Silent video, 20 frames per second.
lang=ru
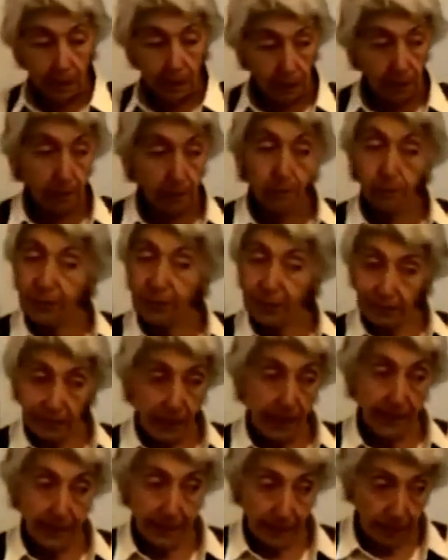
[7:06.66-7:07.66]
которую
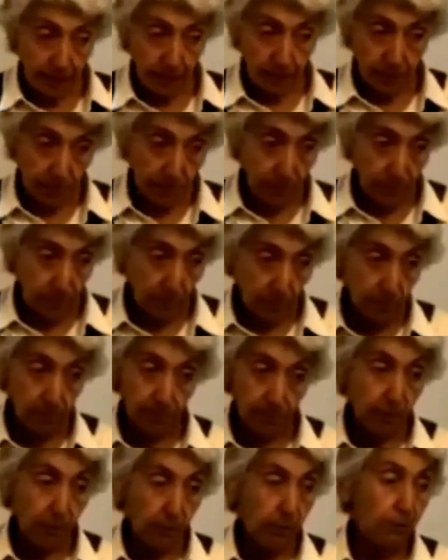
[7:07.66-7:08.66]
сваренную
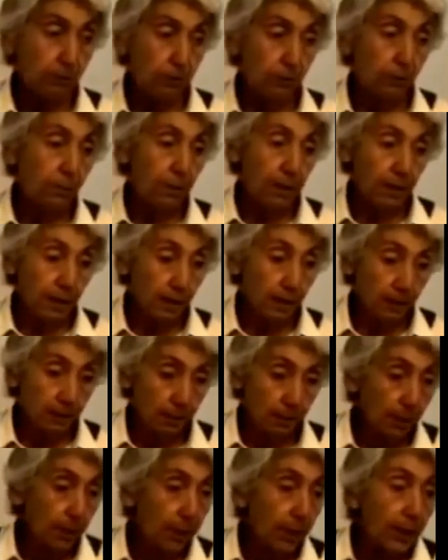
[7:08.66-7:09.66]
белковую
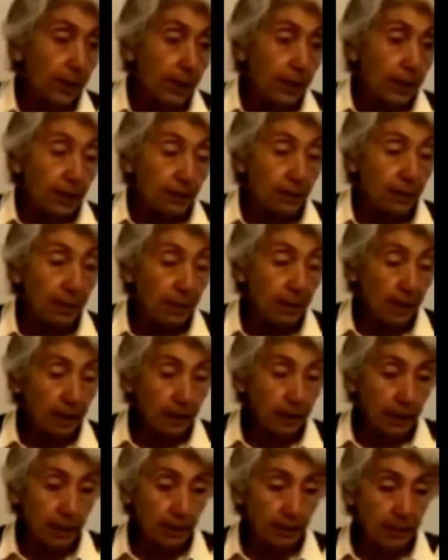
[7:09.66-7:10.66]
молекулу, мы
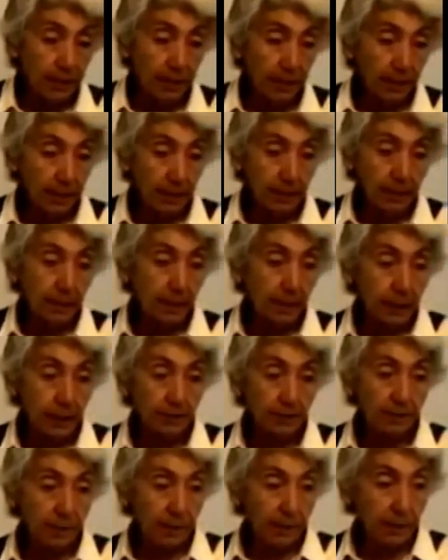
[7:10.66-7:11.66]
должны обязательно
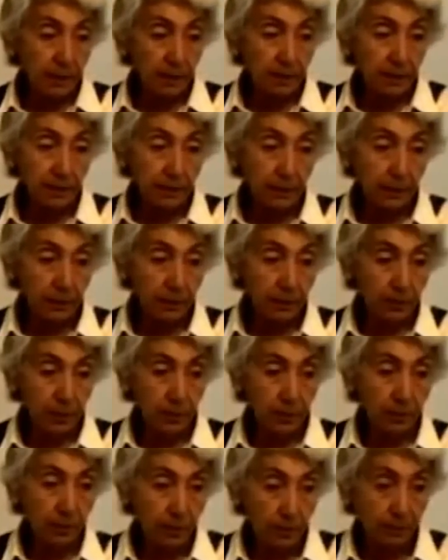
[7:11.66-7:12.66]
расщепить, чтобы
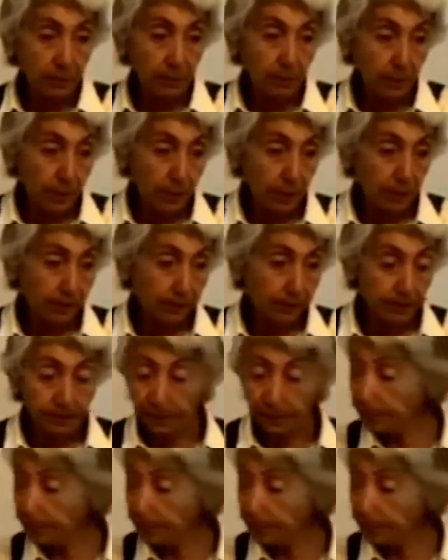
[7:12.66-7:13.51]
ее усвоить.